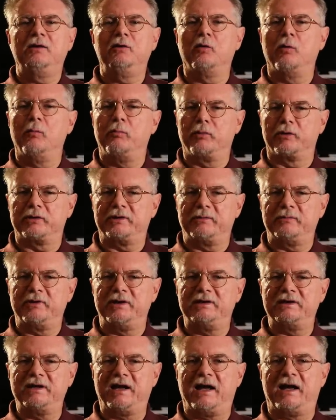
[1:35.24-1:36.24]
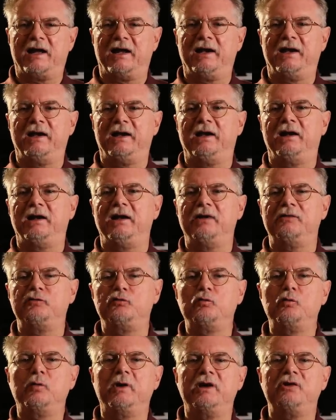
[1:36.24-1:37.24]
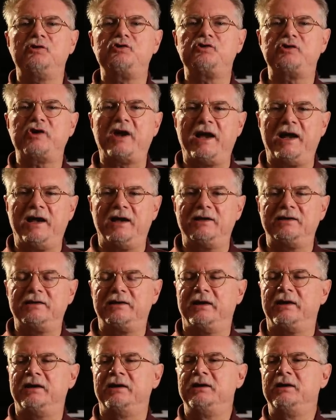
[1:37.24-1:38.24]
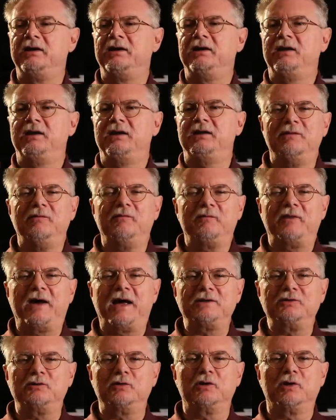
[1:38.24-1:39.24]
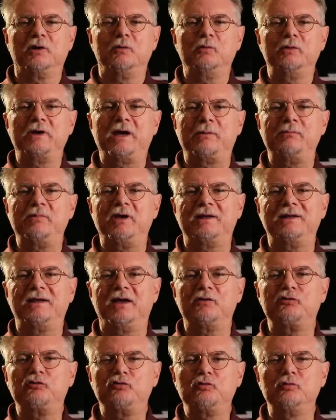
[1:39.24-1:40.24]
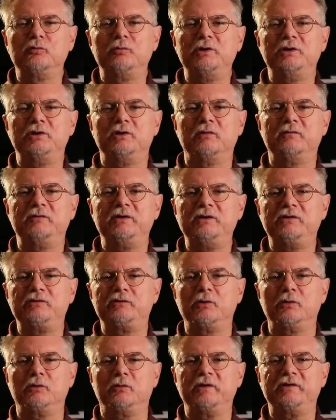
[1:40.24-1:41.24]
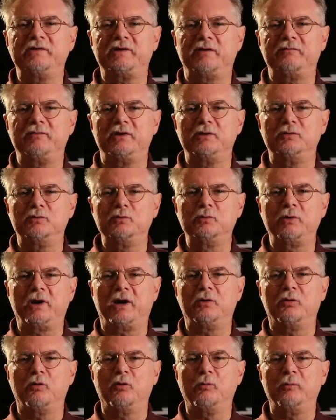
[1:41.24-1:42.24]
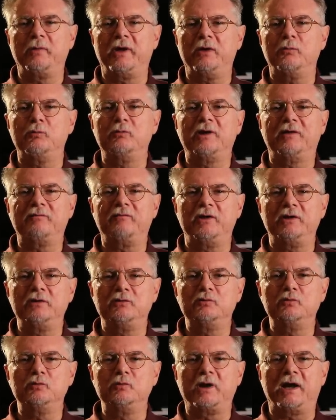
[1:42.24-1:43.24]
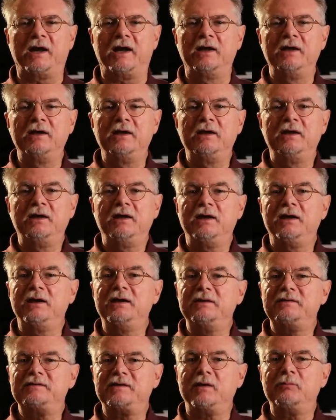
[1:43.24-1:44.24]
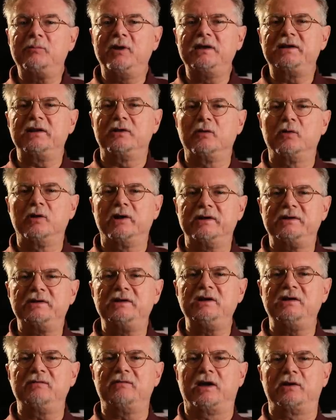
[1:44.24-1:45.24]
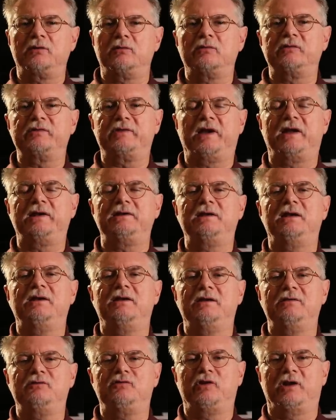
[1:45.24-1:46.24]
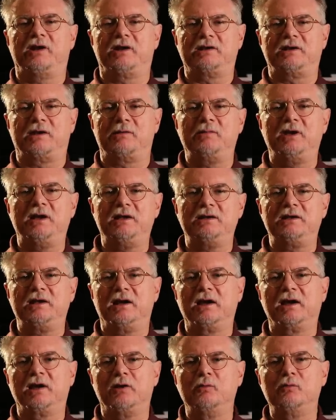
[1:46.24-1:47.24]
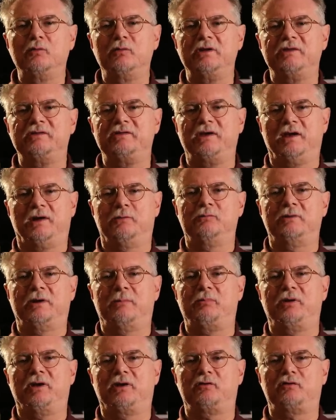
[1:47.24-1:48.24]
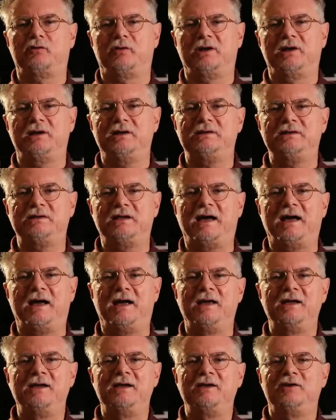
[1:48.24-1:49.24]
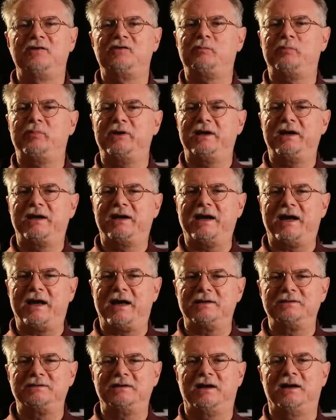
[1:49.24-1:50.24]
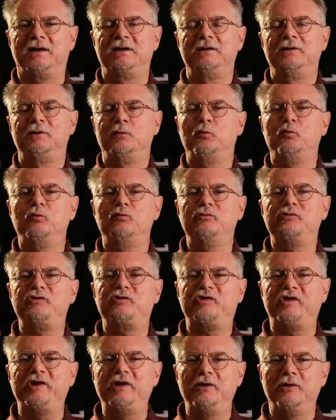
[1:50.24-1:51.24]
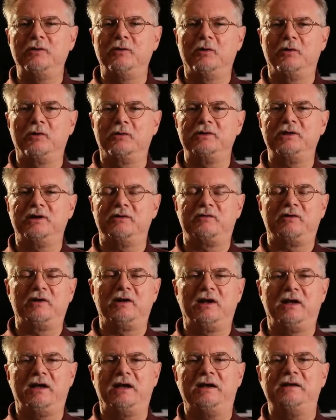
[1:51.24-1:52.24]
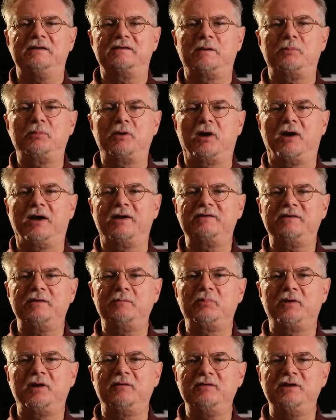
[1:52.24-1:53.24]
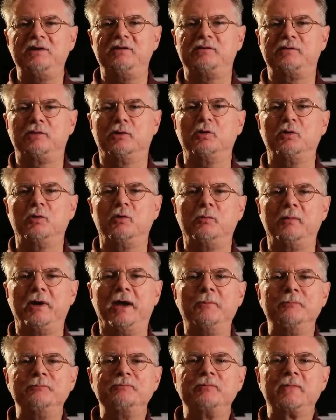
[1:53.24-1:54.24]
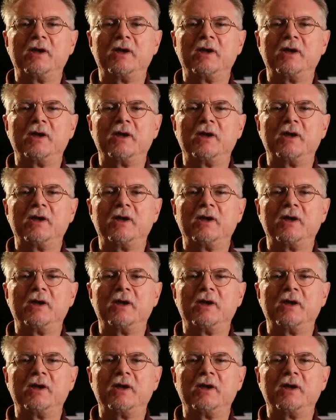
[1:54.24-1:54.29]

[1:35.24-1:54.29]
comportamentale, le sue scelte, il fatto che lui abbia da subito visto questa avventura come un'avventura inizialmente collettiva, nonostante certamente anche lui sia una personalità spiccata, un singolo di eccellenza, però ha sempre visto come